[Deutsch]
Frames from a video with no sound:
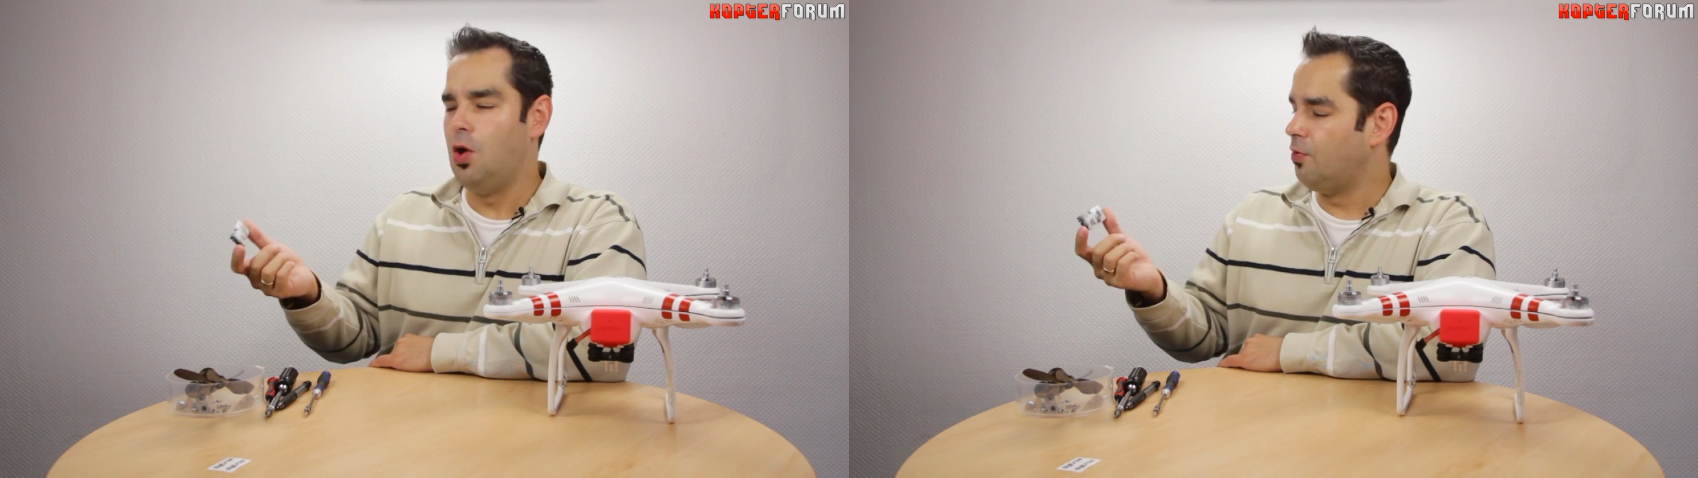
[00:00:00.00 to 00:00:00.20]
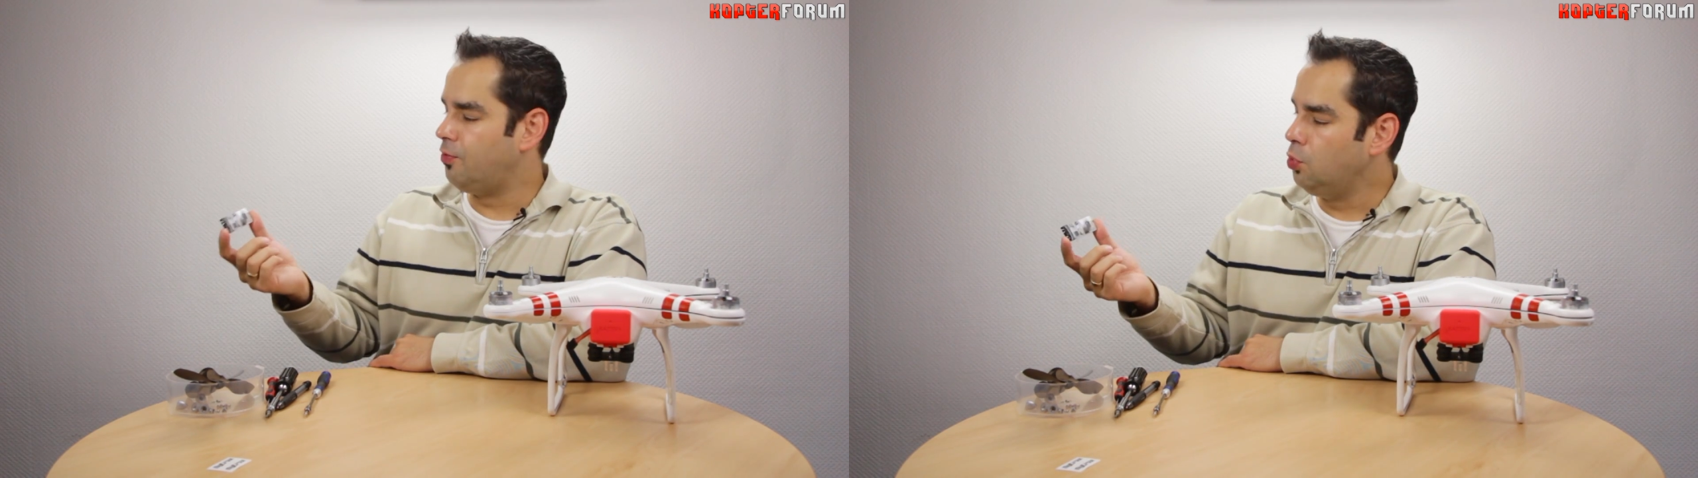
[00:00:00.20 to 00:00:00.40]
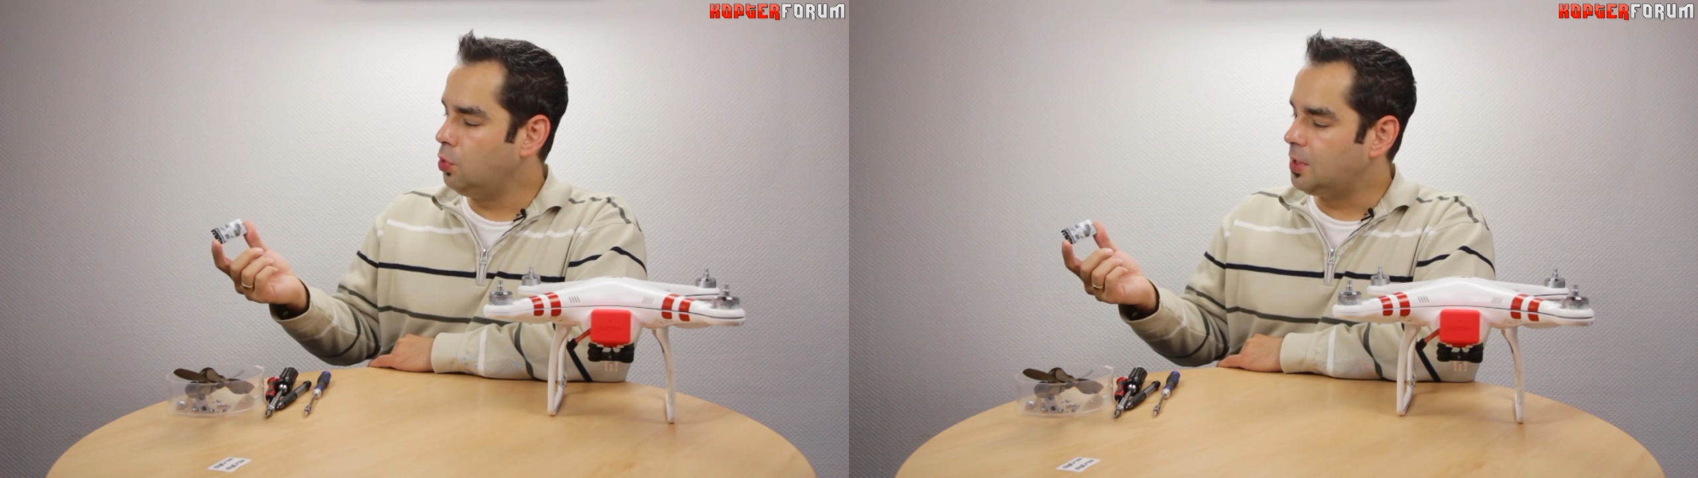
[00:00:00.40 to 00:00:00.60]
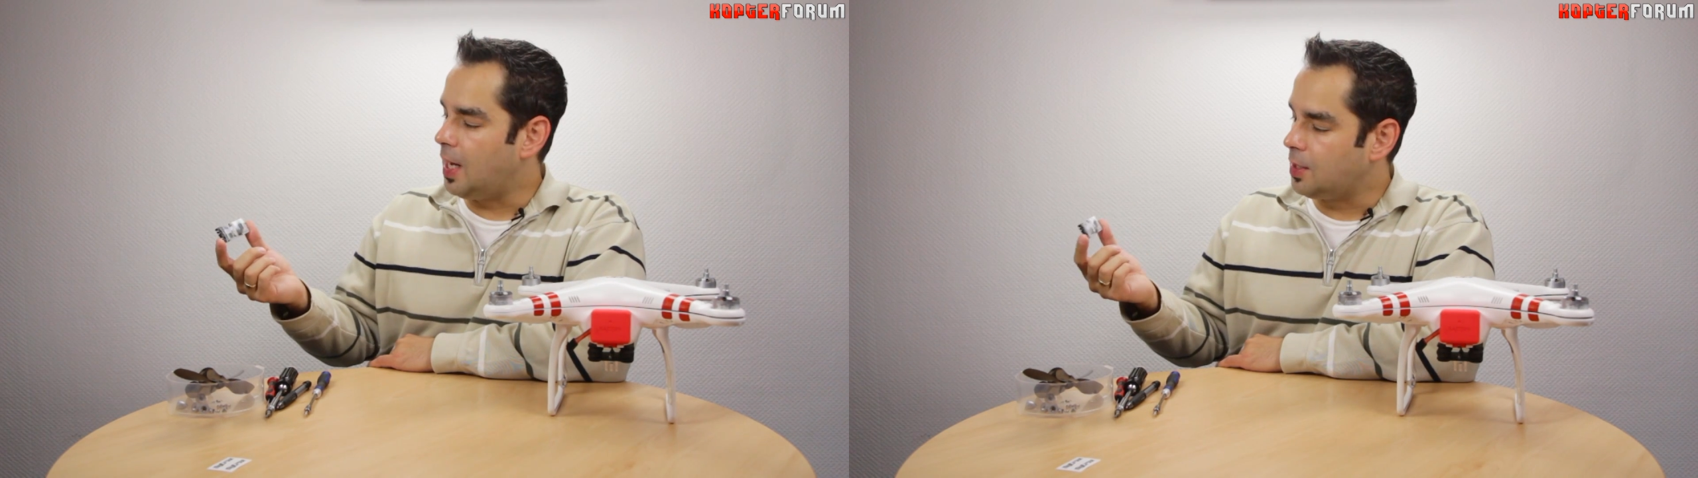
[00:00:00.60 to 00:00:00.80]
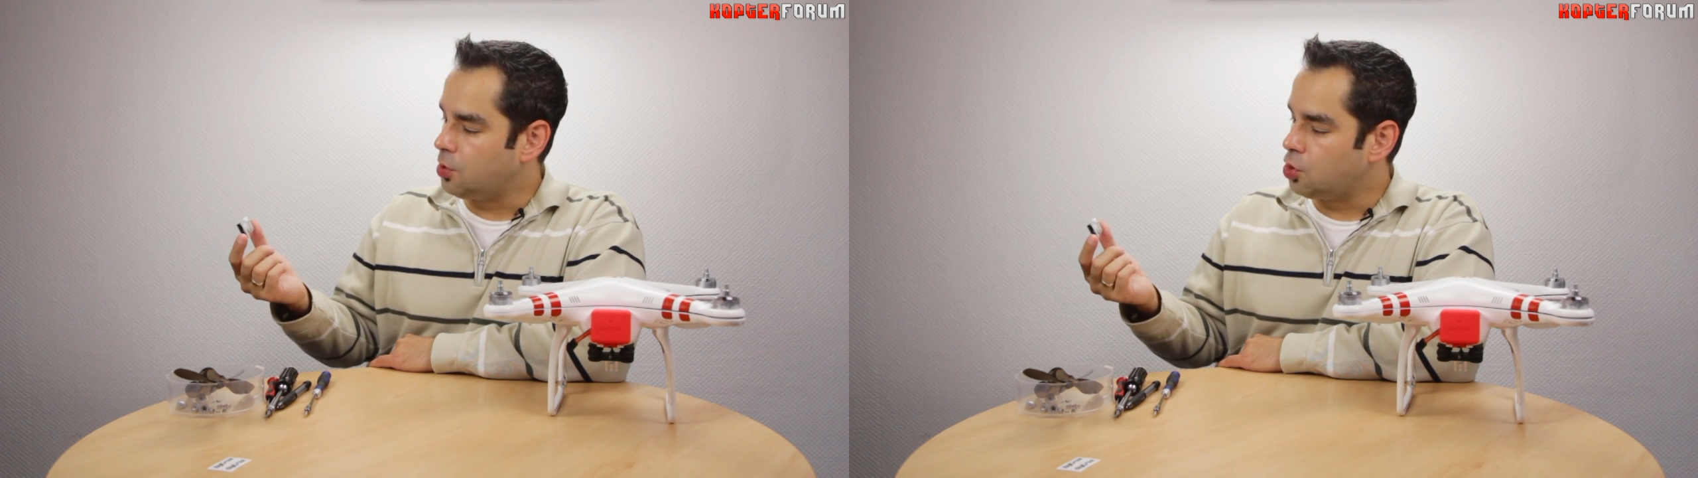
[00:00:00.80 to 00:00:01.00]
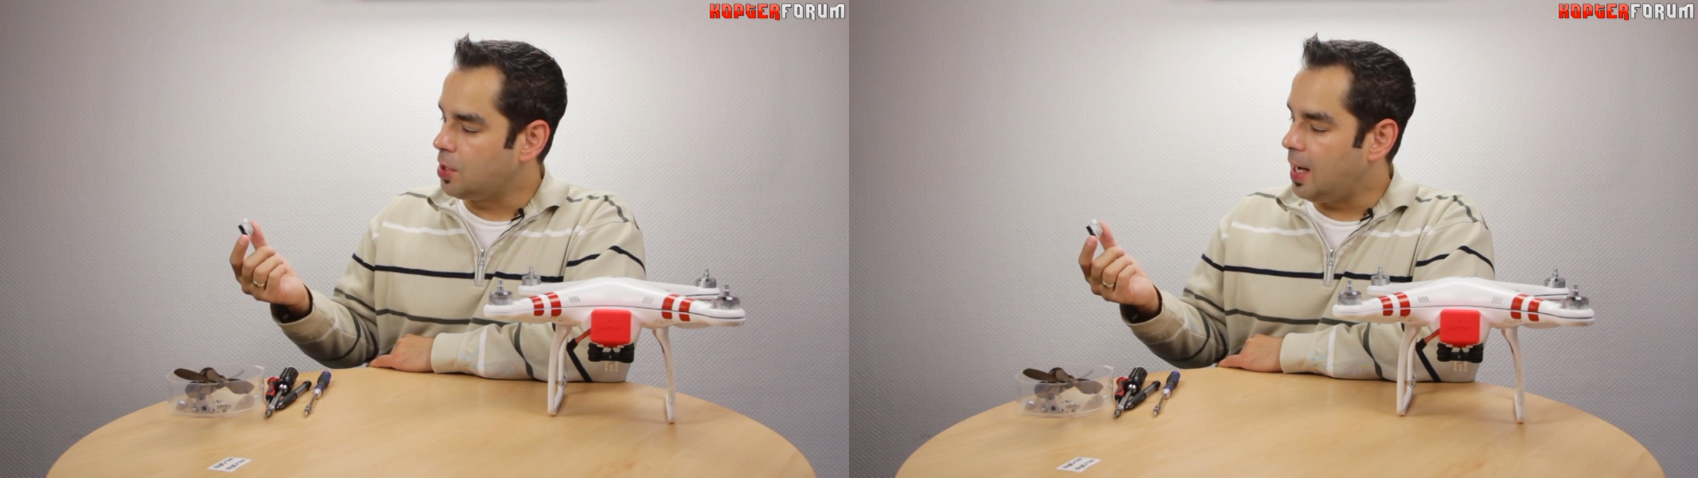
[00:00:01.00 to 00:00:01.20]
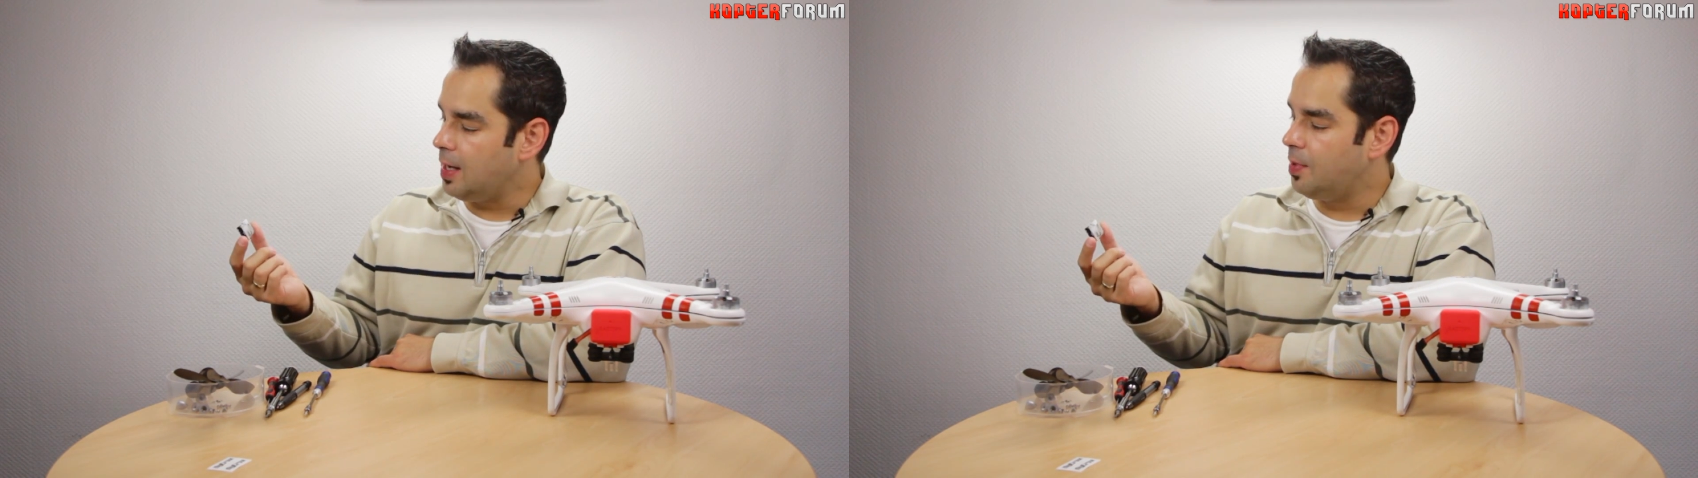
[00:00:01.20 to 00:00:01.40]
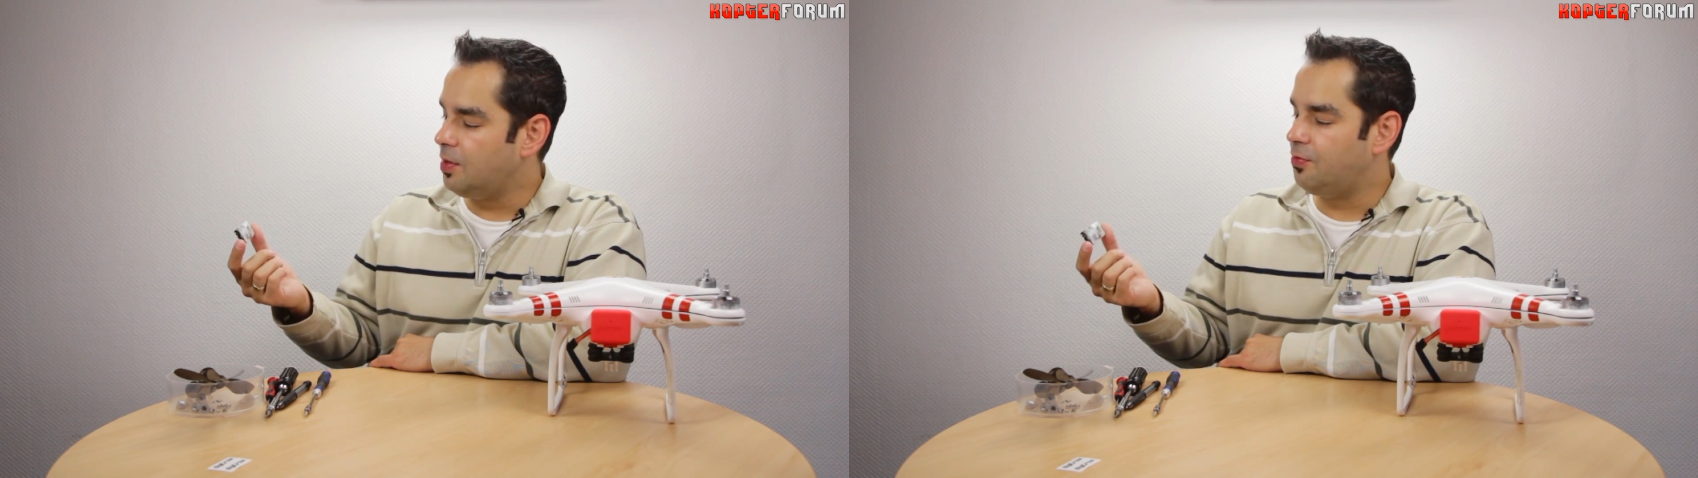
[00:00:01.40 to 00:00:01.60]

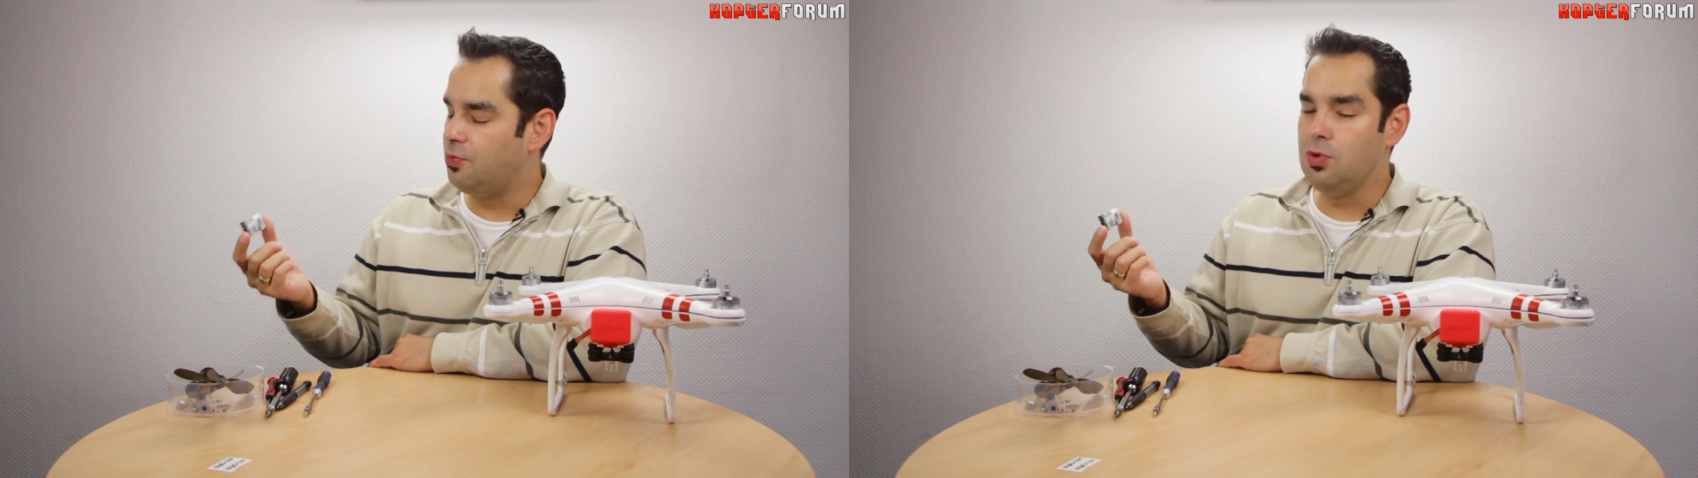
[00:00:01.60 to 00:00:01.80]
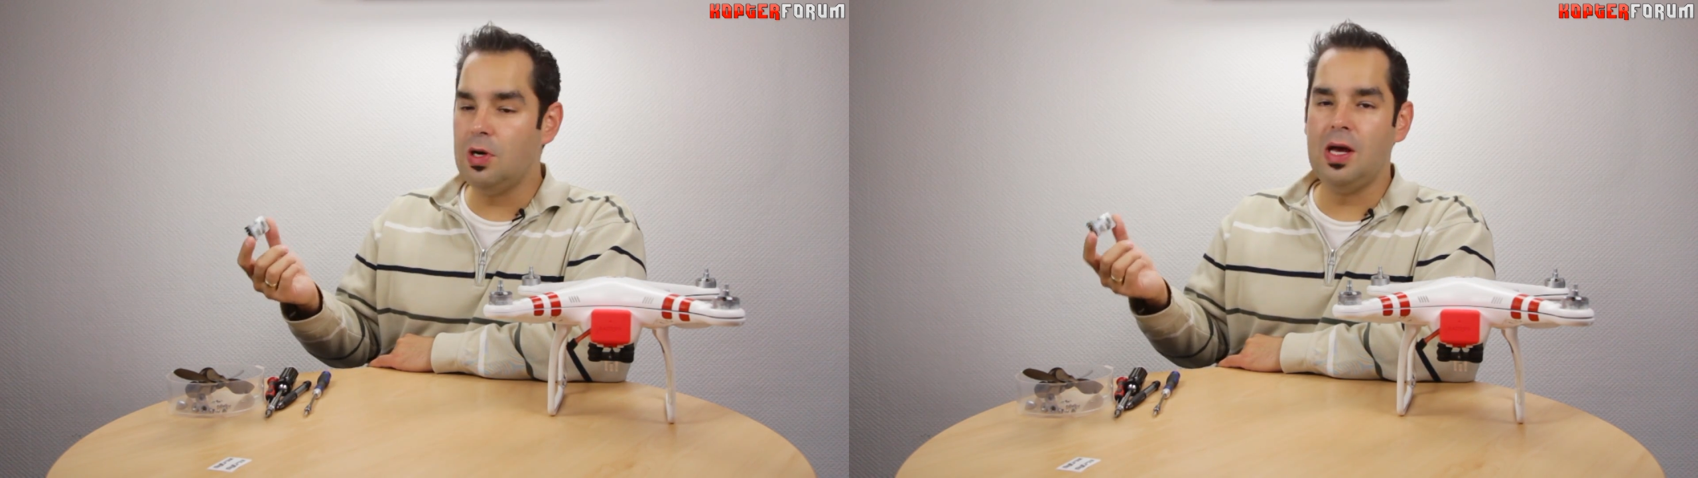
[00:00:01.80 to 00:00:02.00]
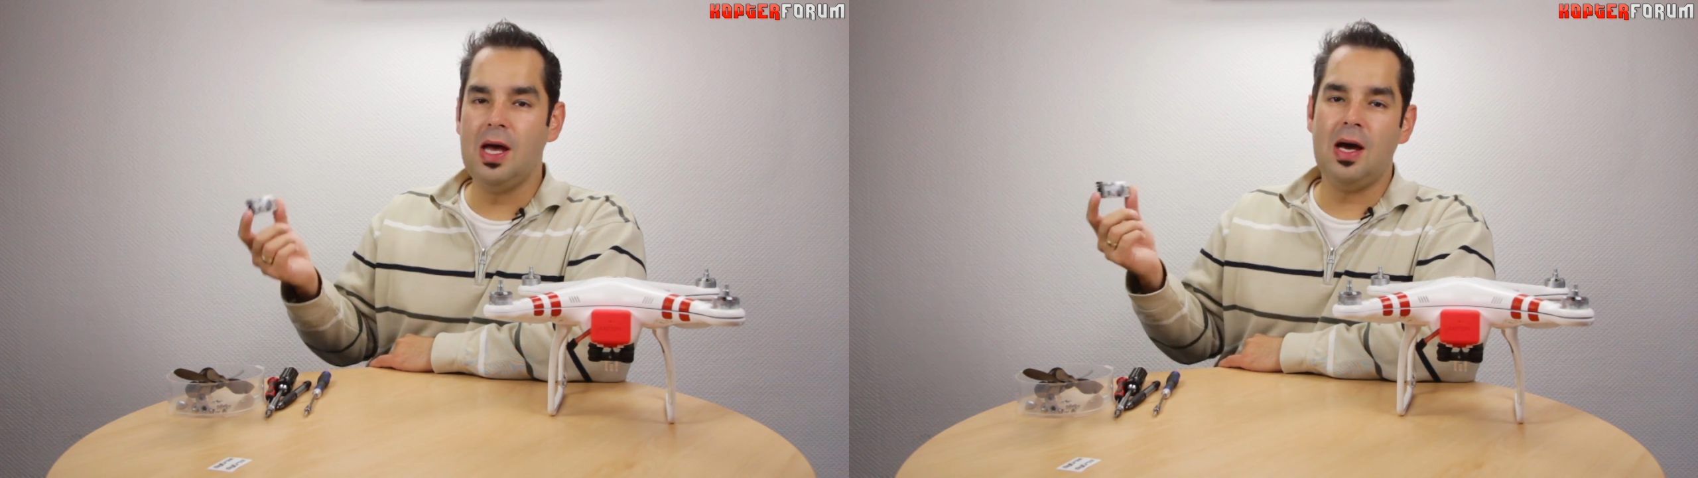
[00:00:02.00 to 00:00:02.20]
Flugdatenschreiber für